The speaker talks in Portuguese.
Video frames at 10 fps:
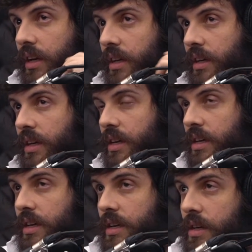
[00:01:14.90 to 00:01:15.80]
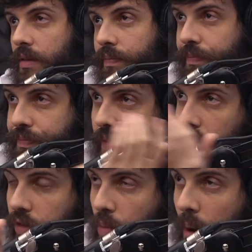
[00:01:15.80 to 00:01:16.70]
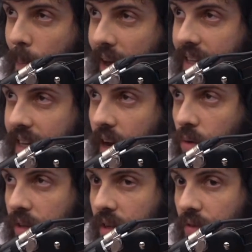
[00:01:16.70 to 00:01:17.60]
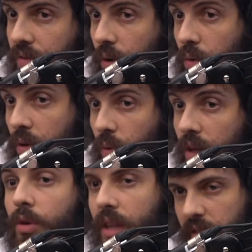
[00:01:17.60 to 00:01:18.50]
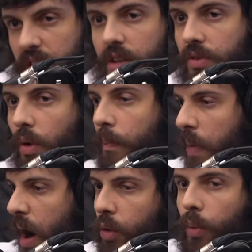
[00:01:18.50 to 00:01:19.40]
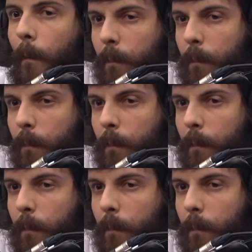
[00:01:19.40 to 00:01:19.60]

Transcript: que foi uma parada que aconteceu enquanto eu tava aqui em São Paulo